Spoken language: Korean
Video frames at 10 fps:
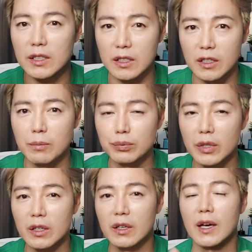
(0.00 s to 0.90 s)
가장 예쁘게
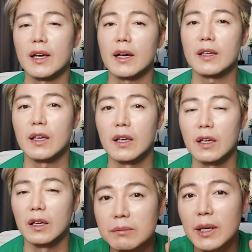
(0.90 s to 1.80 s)
이렇게
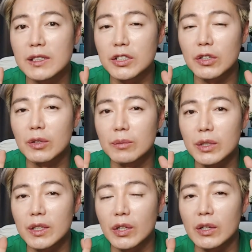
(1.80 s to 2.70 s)
하얗게 은발처럼
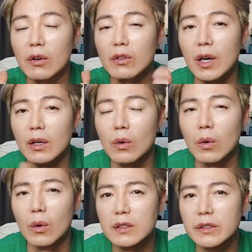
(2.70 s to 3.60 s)
이렇게 됐던 것
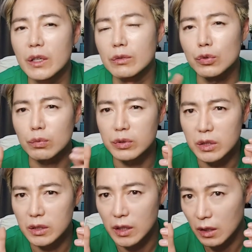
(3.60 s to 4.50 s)
같고, 그 이후로는
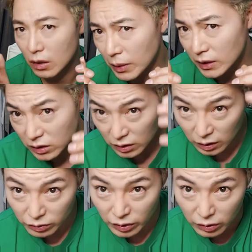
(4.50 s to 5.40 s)
조금씩 이렇게
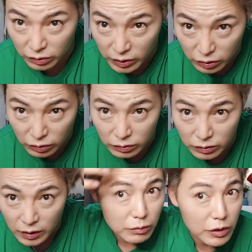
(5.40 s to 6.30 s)
빠지더라고요. 근데 저는
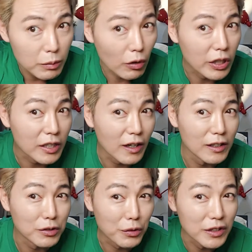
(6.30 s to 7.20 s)
지금 이 머리
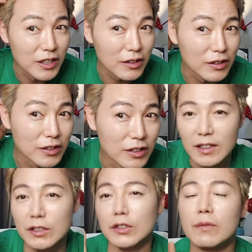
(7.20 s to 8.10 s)
색깔도 괜찮거든요.
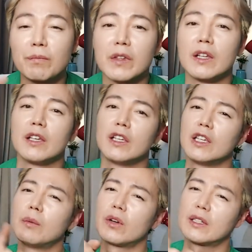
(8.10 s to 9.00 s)
그래서
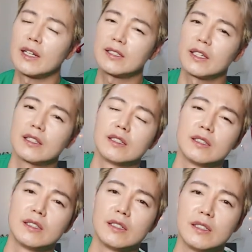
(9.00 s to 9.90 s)
이번에
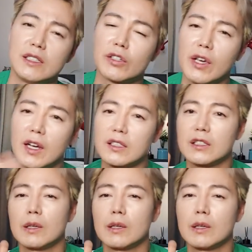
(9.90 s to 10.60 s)
탈색을 이렇게까지